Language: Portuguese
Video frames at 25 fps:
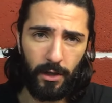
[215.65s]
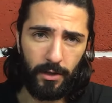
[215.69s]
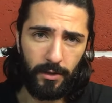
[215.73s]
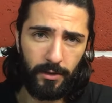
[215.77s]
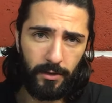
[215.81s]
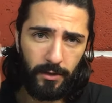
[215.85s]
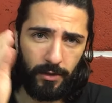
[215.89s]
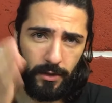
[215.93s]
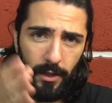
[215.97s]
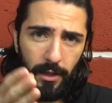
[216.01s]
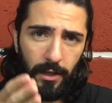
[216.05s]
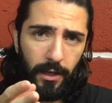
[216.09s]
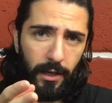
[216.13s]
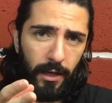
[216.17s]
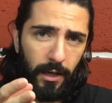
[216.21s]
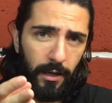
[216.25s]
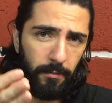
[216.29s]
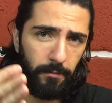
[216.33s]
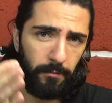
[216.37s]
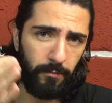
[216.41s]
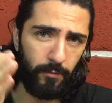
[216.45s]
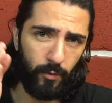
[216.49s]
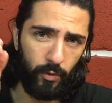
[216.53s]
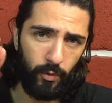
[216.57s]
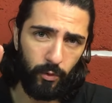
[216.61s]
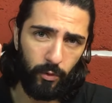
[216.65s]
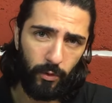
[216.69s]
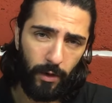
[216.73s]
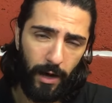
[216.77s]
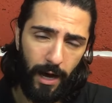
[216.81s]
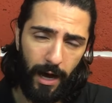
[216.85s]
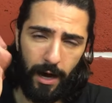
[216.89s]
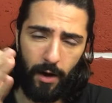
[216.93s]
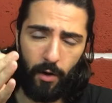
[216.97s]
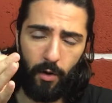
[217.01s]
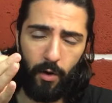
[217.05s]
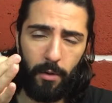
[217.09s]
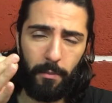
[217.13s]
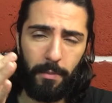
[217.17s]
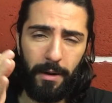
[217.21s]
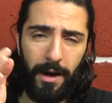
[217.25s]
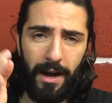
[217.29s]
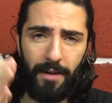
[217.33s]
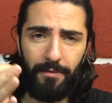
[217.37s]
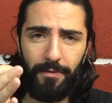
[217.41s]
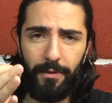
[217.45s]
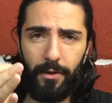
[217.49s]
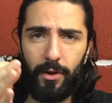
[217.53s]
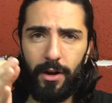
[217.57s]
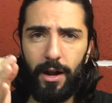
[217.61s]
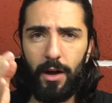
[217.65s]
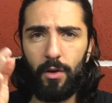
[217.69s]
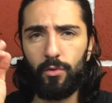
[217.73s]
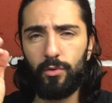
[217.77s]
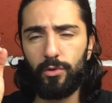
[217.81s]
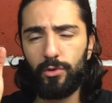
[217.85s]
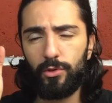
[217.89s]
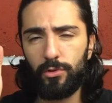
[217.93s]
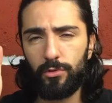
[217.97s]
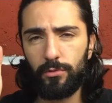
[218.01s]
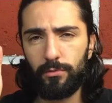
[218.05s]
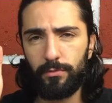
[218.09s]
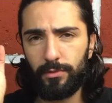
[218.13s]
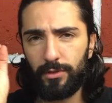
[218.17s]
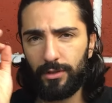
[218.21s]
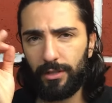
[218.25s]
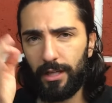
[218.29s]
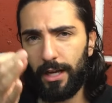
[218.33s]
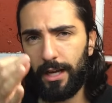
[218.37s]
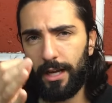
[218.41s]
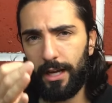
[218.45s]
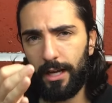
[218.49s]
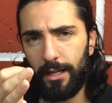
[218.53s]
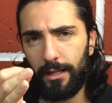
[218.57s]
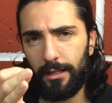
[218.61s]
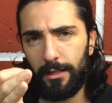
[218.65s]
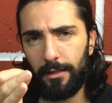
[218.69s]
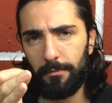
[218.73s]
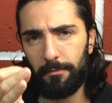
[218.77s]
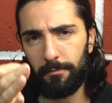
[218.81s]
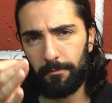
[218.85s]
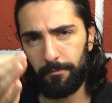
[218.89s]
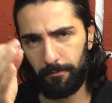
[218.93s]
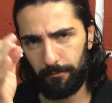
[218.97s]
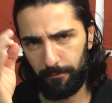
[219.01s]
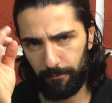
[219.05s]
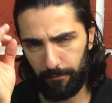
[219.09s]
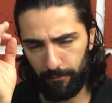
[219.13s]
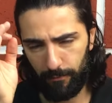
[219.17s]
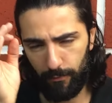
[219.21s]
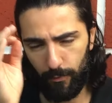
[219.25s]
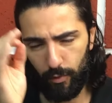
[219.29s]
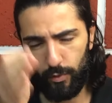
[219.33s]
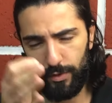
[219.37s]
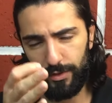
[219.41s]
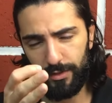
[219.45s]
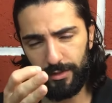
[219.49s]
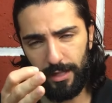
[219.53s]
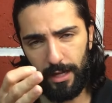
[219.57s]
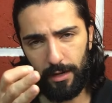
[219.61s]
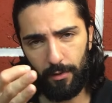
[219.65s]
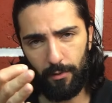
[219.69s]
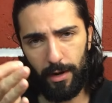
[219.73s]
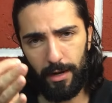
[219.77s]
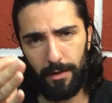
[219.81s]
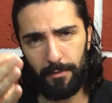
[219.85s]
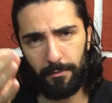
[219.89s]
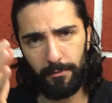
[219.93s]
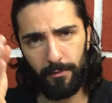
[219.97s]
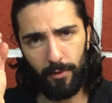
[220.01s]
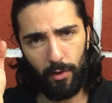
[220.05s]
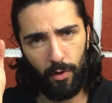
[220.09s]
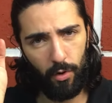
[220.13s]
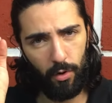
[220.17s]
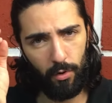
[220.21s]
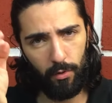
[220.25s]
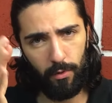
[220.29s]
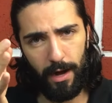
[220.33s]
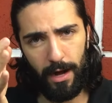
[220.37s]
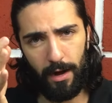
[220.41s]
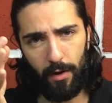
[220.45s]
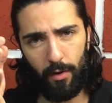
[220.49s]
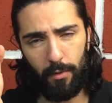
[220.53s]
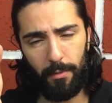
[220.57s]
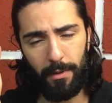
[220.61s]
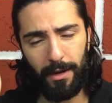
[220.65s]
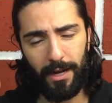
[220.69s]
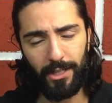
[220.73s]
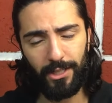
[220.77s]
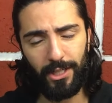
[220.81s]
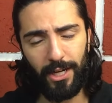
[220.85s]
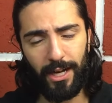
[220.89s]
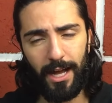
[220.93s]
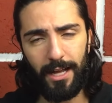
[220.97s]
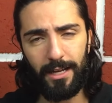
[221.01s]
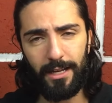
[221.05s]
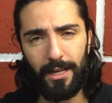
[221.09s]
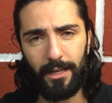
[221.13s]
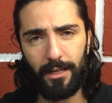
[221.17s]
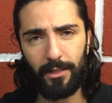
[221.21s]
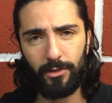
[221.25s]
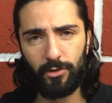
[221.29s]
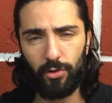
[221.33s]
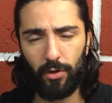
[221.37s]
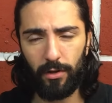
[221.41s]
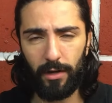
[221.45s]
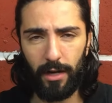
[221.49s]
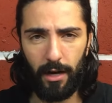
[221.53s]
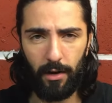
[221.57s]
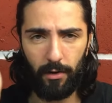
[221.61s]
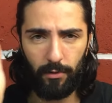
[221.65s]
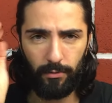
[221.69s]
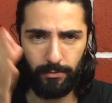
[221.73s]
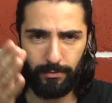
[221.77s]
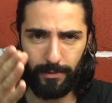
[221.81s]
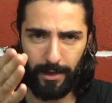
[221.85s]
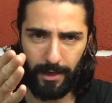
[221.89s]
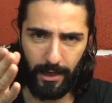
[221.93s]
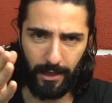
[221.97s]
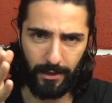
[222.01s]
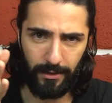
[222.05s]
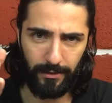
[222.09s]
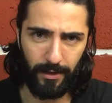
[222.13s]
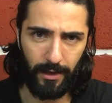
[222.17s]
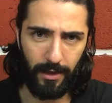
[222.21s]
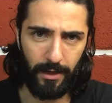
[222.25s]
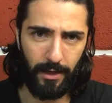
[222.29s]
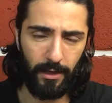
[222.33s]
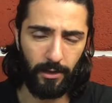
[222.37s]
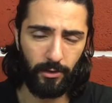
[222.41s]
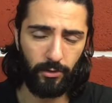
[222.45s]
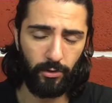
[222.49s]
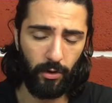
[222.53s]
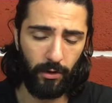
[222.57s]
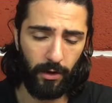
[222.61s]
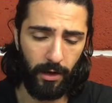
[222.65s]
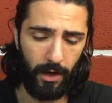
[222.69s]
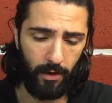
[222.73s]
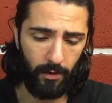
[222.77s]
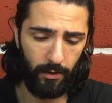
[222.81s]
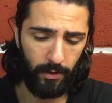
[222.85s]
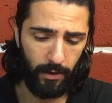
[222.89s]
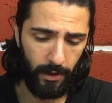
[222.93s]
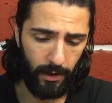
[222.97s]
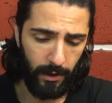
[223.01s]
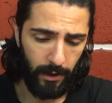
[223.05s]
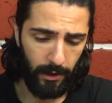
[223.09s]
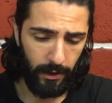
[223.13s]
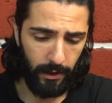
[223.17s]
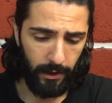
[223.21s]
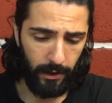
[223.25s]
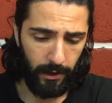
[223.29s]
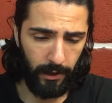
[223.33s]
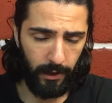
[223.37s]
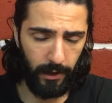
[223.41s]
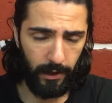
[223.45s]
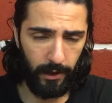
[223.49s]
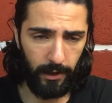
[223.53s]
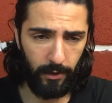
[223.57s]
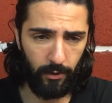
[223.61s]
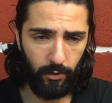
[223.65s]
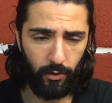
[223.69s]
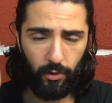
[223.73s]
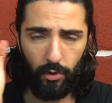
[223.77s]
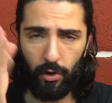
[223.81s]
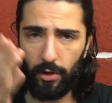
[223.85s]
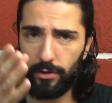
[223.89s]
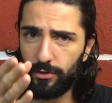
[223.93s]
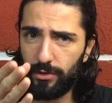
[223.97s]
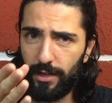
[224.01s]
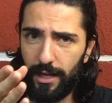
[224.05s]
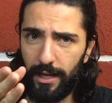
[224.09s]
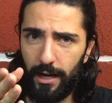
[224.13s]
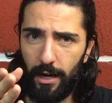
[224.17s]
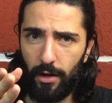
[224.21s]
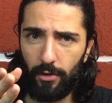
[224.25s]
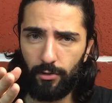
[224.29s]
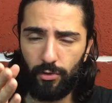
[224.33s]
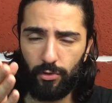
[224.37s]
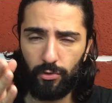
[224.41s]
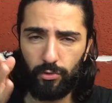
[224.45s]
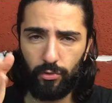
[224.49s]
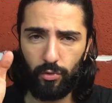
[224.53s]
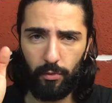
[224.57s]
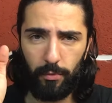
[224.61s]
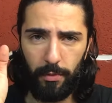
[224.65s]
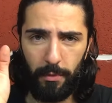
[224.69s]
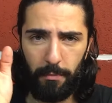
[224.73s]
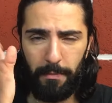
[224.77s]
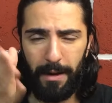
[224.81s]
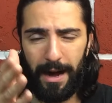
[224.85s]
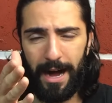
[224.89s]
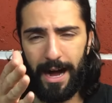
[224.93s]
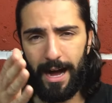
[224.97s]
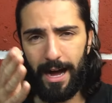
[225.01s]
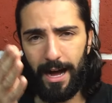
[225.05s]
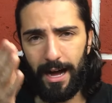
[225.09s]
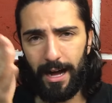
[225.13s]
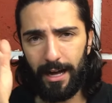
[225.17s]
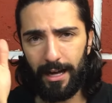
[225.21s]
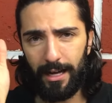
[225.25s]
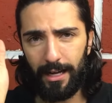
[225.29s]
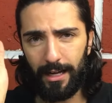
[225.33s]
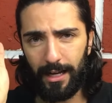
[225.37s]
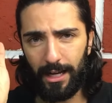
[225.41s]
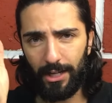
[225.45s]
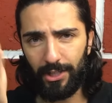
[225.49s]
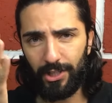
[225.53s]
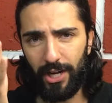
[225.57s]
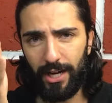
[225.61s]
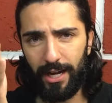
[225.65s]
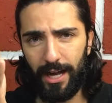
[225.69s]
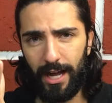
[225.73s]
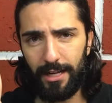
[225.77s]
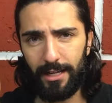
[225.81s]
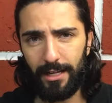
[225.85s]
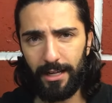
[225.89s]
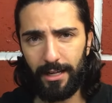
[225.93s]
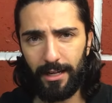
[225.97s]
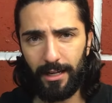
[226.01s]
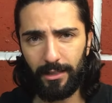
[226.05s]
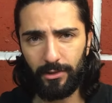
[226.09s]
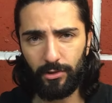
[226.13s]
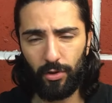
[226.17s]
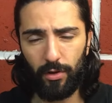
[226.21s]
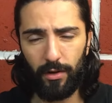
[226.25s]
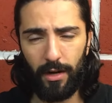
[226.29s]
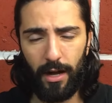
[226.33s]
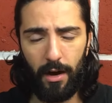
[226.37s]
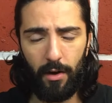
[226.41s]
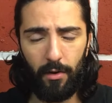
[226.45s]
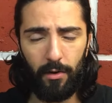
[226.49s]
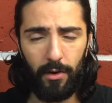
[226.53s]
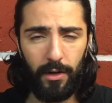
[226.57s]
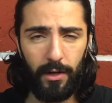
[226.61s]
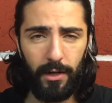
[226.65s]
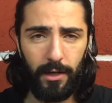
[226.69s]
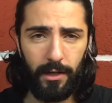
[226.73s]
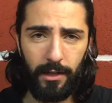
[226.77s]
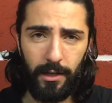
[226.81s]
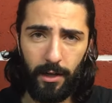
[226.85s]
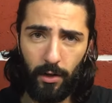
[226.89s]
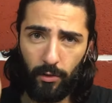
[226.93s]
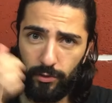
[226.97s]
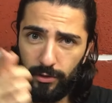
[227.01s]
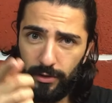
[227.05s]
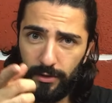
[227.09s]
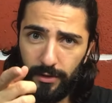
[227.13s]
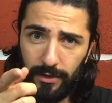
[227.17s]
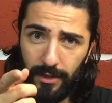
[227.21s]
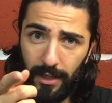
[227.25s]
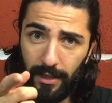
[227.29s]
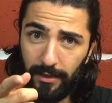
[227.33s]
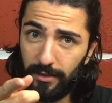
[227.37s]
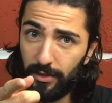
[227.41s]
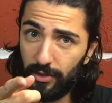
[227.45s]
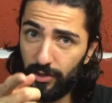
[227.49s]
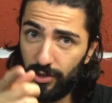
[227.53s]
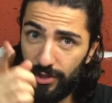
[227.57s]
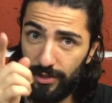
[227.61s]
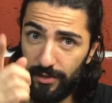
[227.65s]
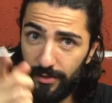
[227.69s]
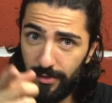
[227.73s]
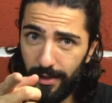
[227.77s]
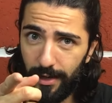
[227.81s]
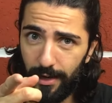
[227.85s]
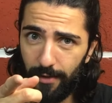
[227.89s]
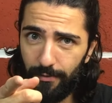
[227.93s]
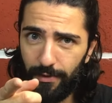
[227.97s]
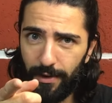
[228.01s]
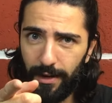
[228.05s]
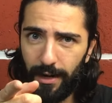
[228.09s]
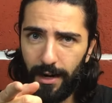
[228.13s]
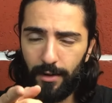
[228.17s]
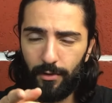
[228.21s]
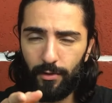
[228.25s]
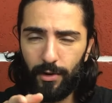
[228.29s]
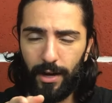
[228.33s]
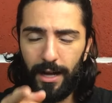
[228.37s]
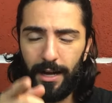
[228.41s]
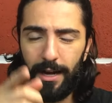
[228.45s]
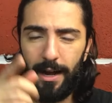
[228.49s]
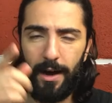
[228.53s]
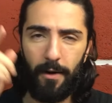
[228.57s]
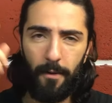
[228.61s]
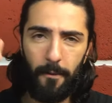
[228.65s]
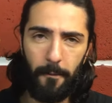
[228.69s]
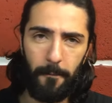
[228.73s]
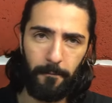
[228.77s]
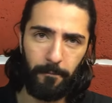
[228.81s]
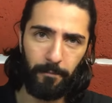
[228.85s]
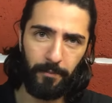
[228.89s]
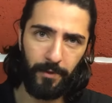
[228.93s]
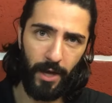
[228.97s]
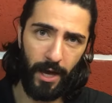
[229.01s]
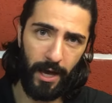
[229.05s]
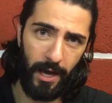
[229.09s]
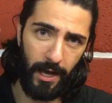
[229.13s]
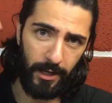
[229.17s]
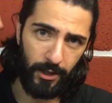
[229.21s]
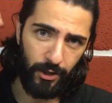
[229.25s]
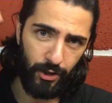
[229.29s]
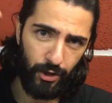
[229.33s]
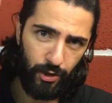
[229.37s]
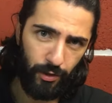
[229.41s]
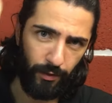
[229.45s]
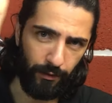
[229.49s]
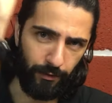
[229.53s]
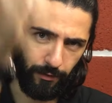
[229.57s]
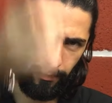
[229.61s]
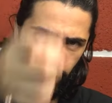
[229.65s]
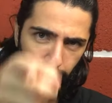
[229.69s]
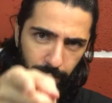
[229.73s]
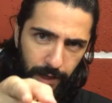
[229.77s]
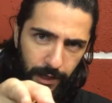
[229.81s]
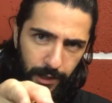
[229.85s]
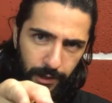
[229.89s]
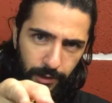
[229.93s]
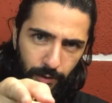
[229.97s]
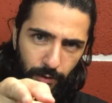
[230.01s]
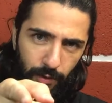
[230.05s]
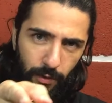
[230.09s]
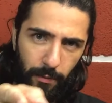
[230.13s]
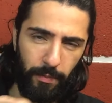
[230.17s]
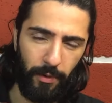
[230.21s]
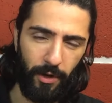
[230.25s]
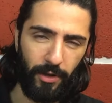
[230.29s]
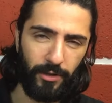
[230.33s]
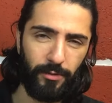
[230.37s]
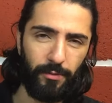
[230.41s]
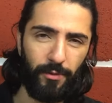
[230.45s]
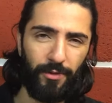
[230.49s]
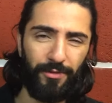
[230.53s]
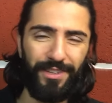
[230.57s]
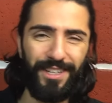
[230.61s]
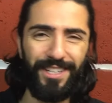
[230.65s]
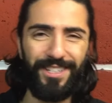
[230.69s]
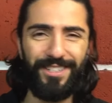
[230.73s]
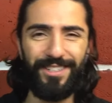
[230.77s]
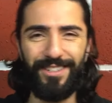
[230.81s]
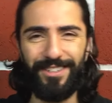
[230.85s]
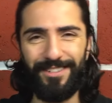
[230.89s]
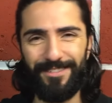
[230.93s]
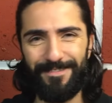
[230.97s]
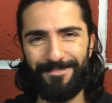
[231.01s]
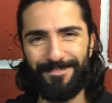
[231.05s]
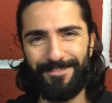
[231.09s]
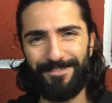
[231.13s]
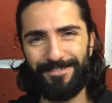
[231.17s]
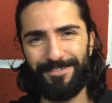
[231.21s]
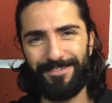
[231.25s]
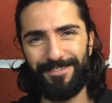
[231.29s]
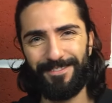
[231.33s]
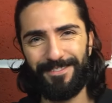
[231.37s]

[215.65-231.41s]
Siga no arroba Rafael Araújo CN no Instagram ou arroba Cachacaria Nacional, da Cachaçaria Nacional e no nosso canal do YouTube barra Cachacaria Nacional. Não se esqueça de inscrever lá no canal. E te vejo no próximo vídeo.